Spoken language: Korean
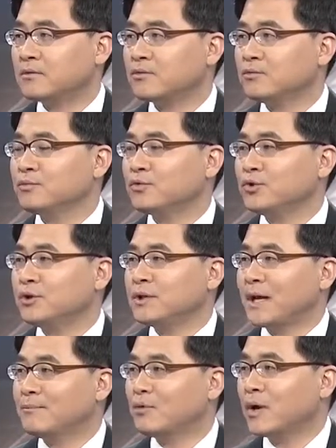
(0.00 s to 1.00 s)
꿈꾸는
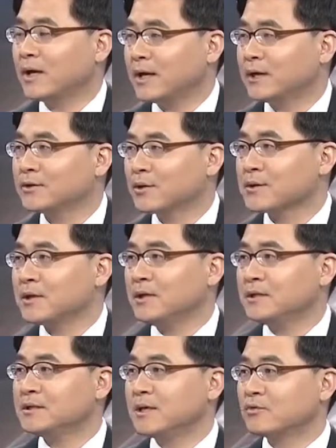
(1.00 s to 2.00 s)
남북 관계라는
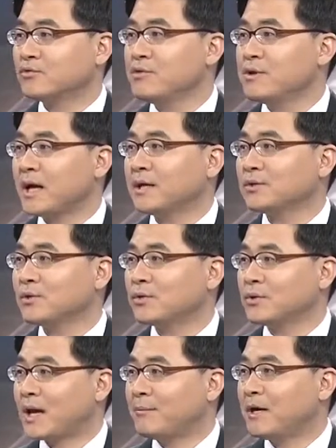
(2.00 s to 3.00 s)
것은 이제 네.
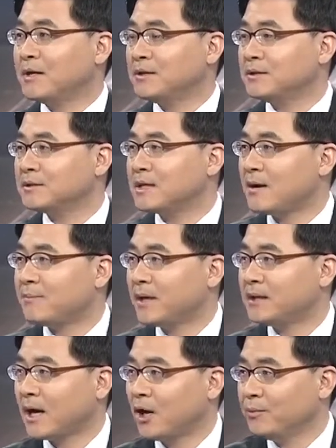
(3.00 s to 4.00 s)
군사적으로 남한을
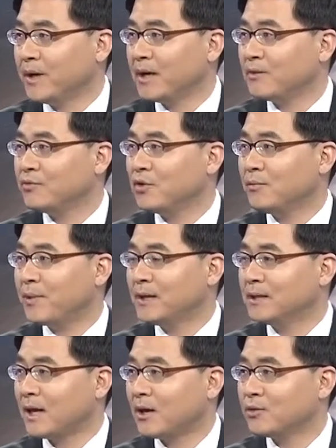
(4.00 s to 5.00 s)
제압한 다음에 네.
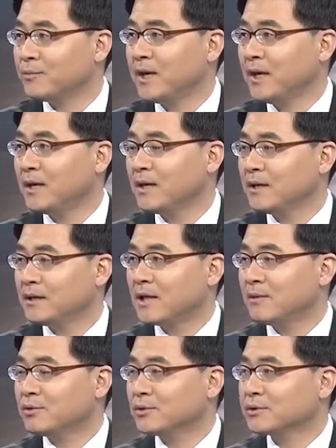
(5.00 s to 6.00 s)
위협한 다음에
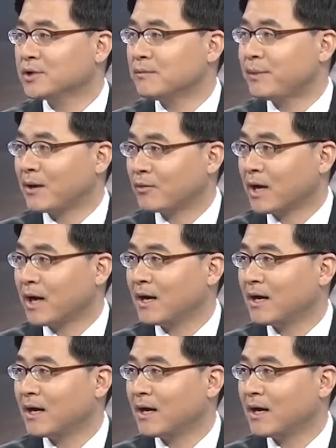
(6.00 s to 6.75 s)
대북 정책을 바꾸라